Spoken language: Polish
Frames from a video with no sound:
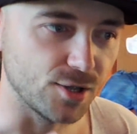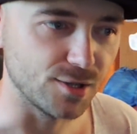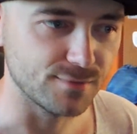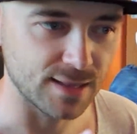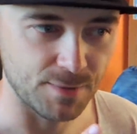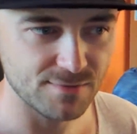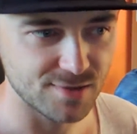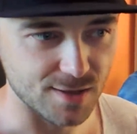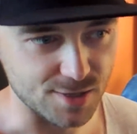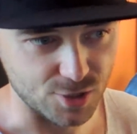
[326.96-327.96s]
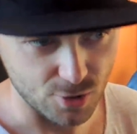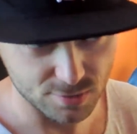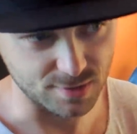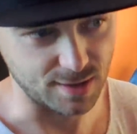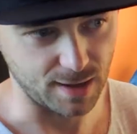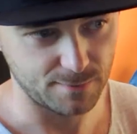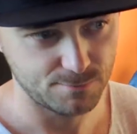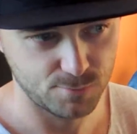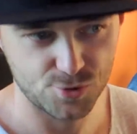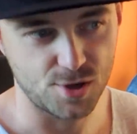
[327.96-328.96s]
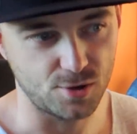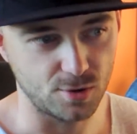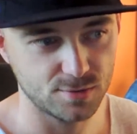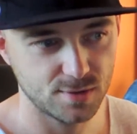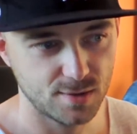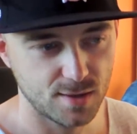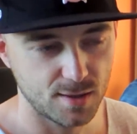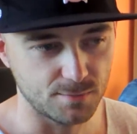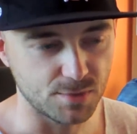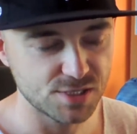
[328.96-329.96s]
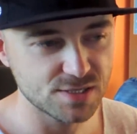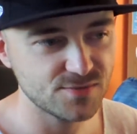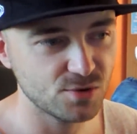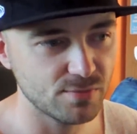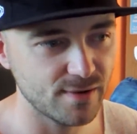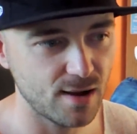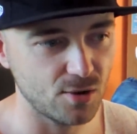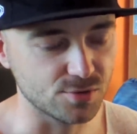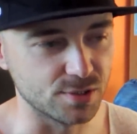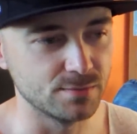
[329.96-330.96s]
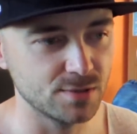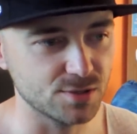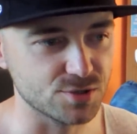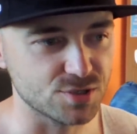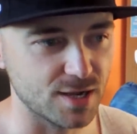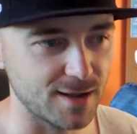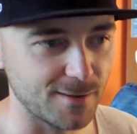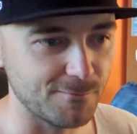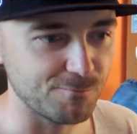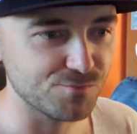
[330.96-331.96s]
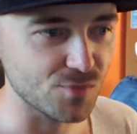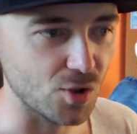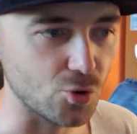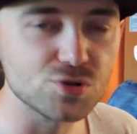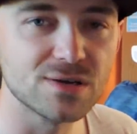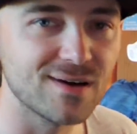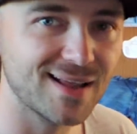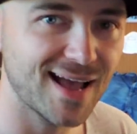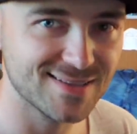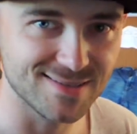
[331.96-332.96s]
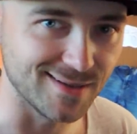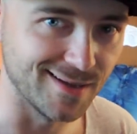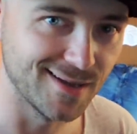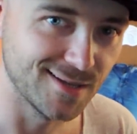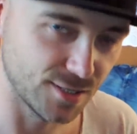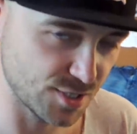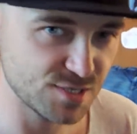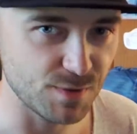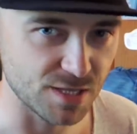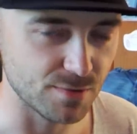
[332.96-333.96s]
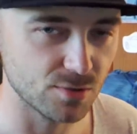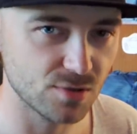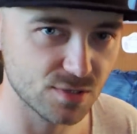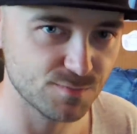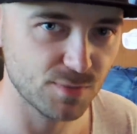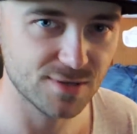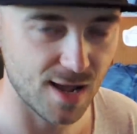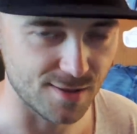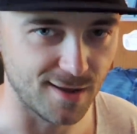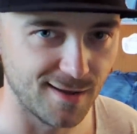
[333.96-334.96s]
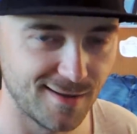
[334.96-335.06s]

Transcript: I to naprawdę ikonka poniekąd będzie nas informowała o tym, że różne wariacje na rzecz spin będą do spotkania.